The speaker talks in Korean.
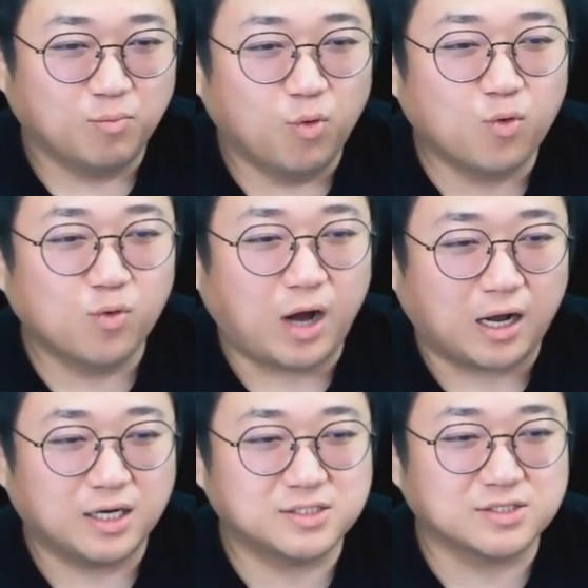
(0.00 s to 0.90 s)
모공
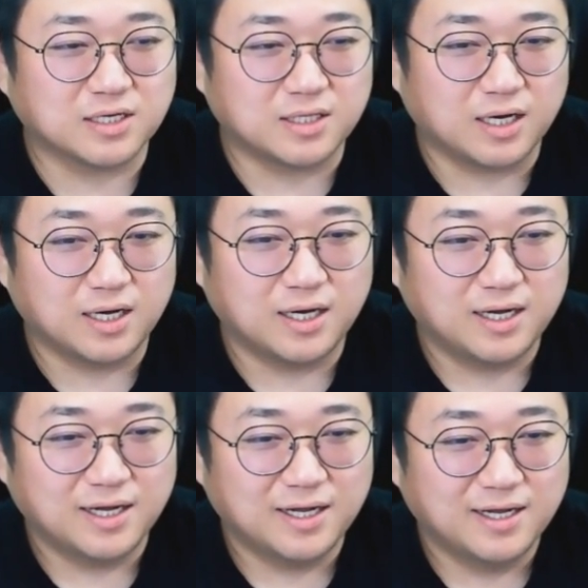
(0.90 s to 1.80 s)
각화증에다가
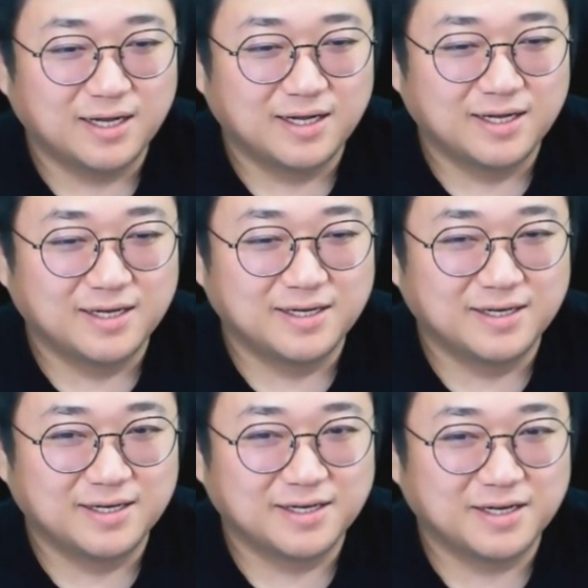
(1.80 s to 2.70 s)

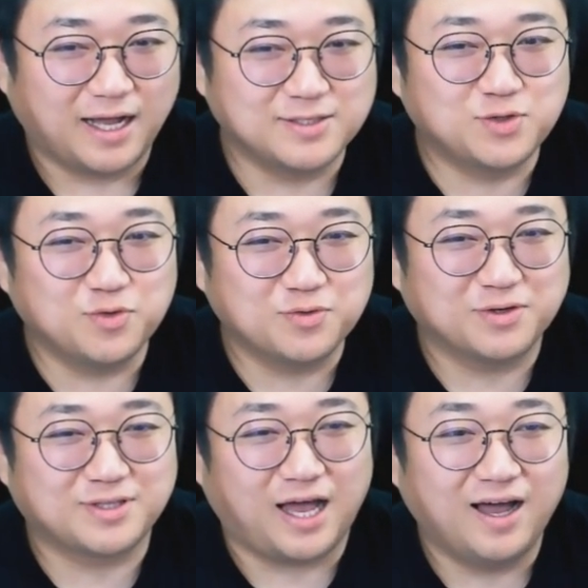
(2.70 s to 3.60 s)
안 좋은
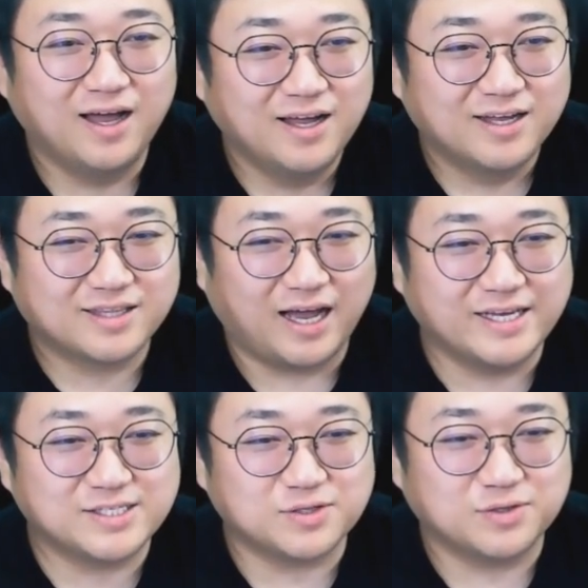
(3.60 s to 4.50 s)
거 다다 다
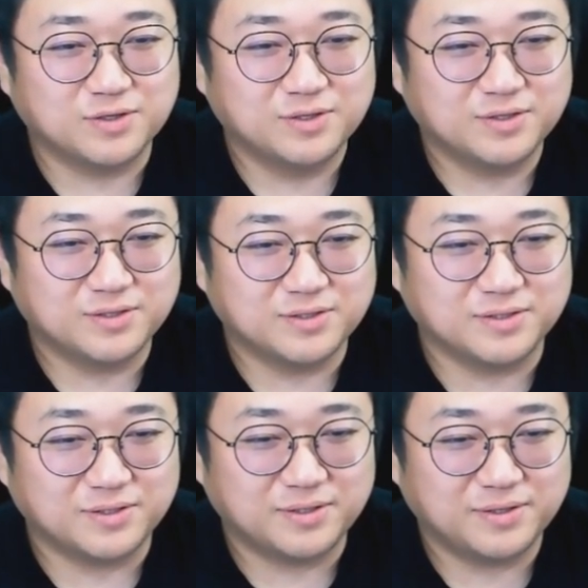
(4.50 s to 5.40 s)
있어
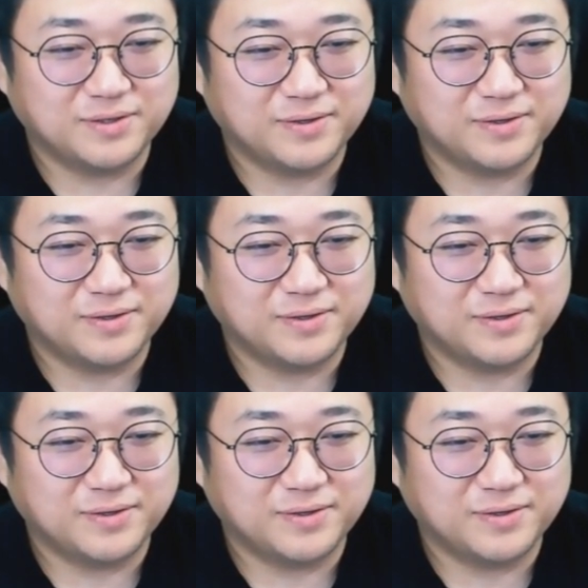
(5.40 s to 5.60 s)
어